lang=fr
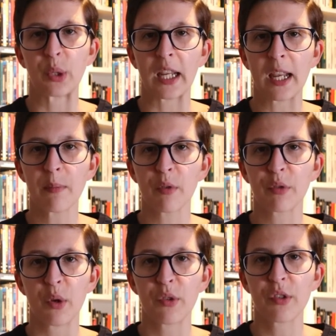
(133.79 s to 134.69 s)
de Game
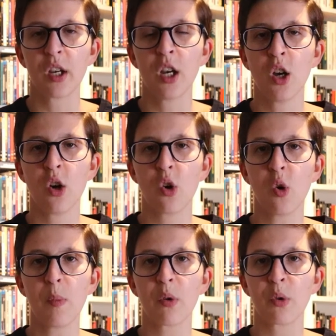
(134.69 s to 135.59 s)
of Thrones,
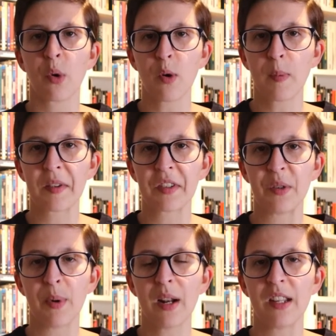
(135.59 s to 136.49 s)
reprend le rôle
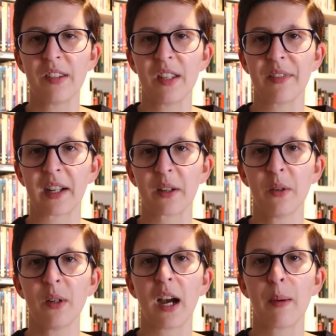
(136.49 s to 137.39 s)
principal laissé
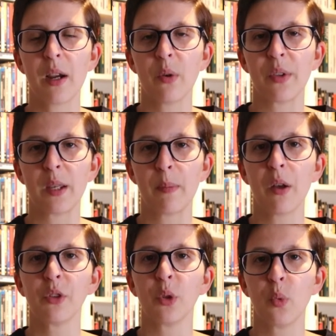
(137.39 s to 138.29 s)
vacant après le
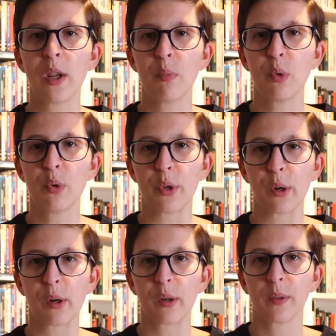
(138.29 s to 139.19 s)
départ de Will
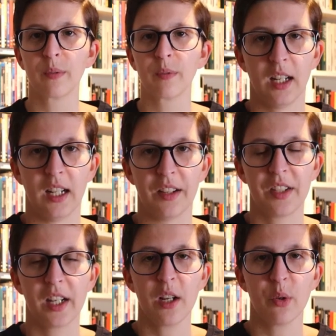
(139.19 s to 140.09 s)
Poulter. La
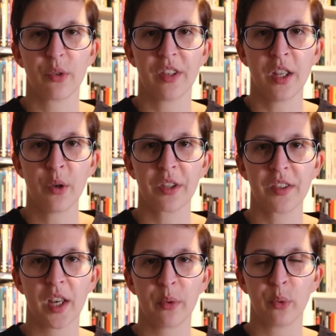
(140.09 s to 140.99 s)
série Le Seigneur
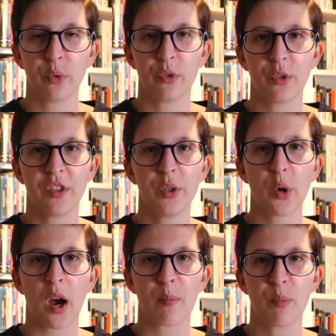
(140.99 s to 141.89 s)
des Anneaux se
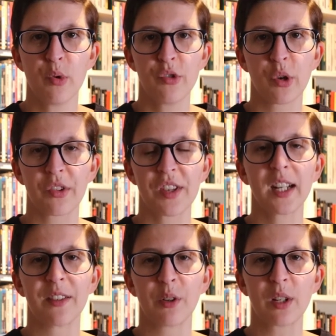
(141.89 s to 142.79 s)
situera plusieurs
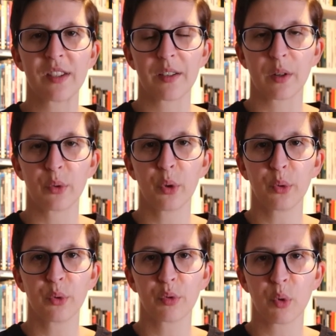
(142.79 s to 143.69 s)
siècles avant les aventures
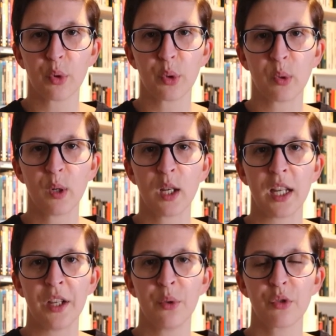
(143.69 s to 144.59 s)
de Frodon
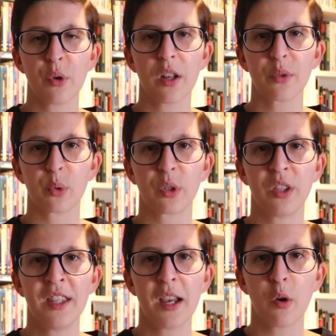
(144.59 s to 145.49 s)
et ne sera donc
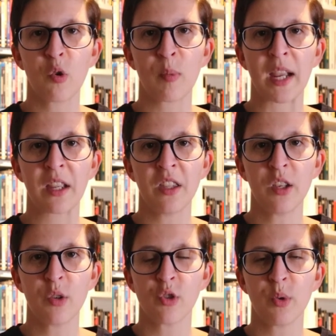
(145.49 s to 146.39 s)
ni un remake
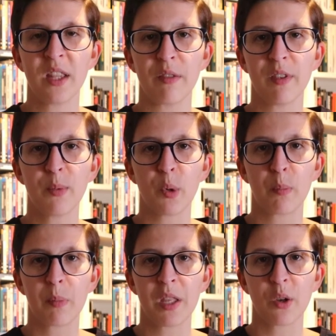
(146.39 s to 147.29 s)
ni une suite des films de
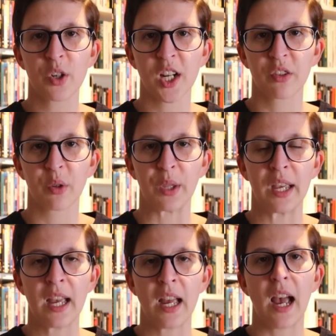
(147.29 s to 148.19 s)
Peter Jackson.
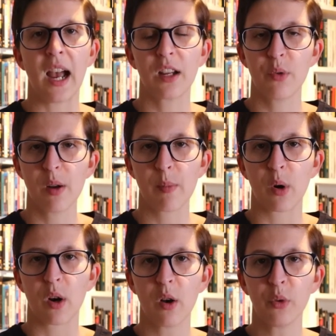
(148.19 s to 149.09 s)

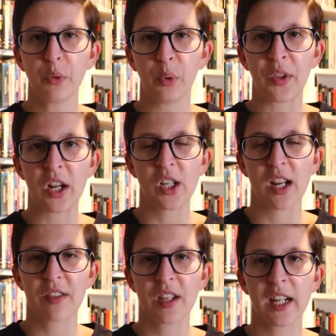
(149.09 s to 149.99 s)
Actuellement en tournage,
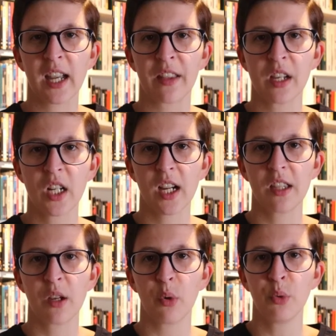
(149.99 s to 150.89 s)
la série a déjà
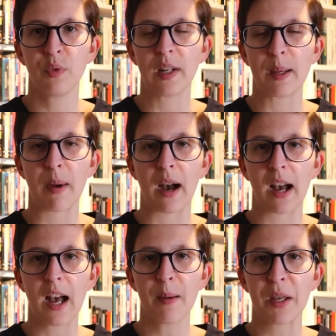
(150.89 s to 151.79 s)
été renouvelée
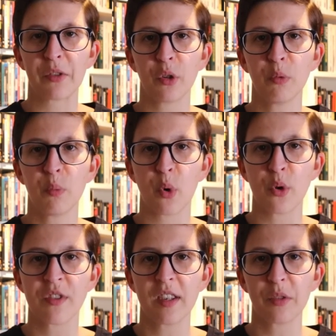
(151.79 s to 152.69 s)
par Amazon pour
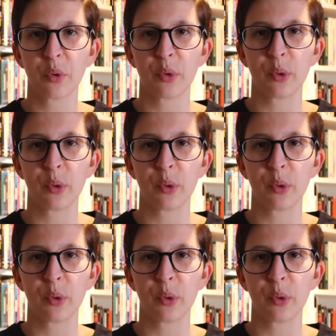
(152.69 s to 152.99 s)
une saison